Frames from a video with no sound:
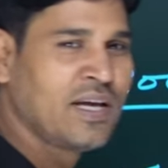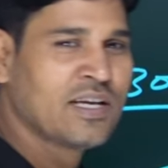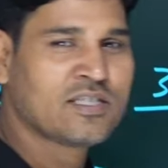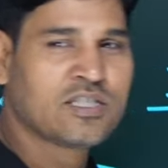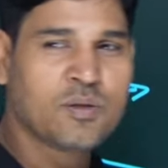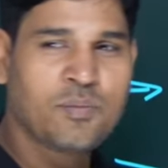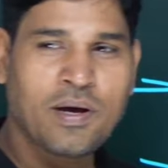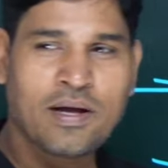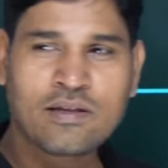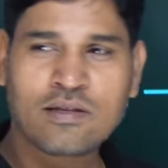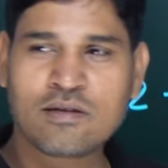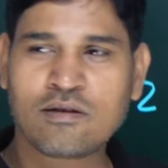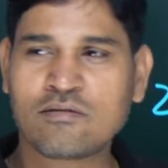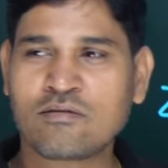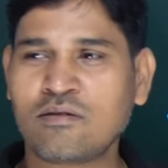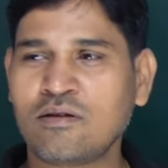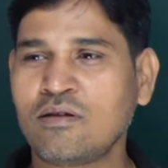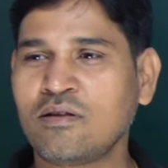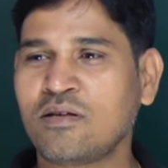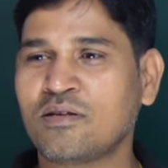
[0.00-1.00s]
ऐसी बात
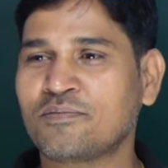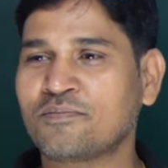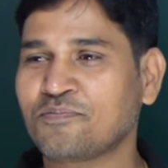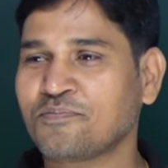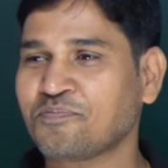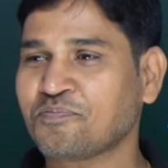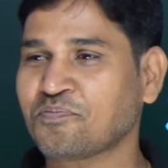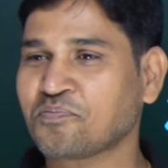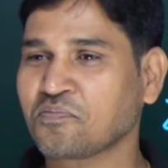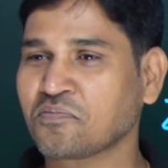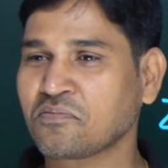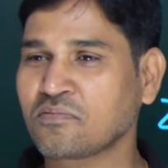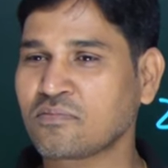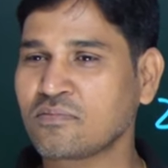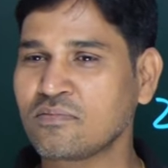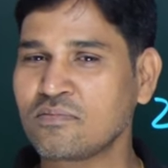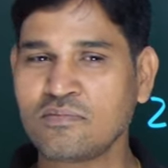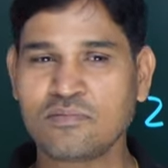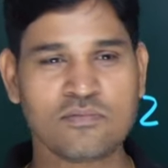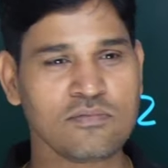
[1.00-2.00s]
करती नहीं है
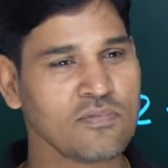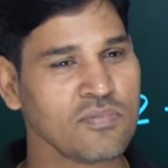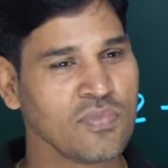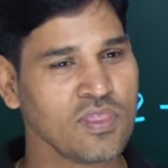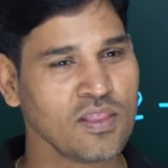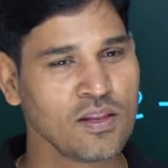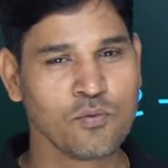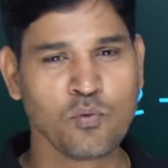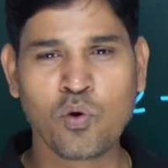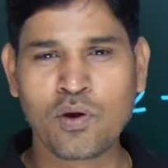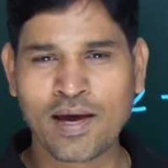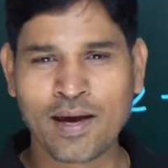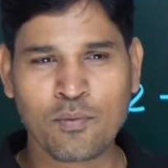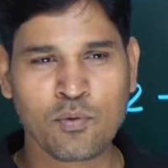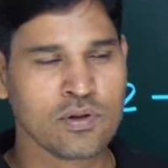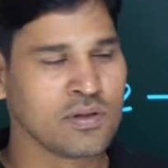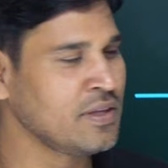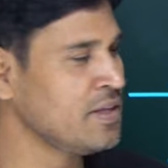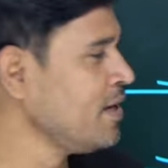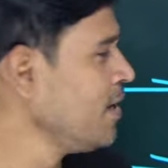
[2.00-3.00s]
वो क्या
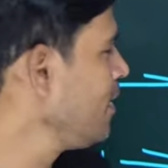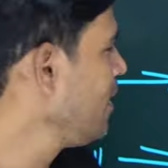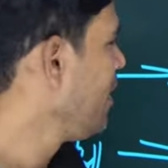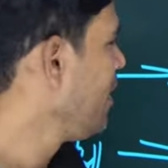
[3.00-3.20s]
बोलती है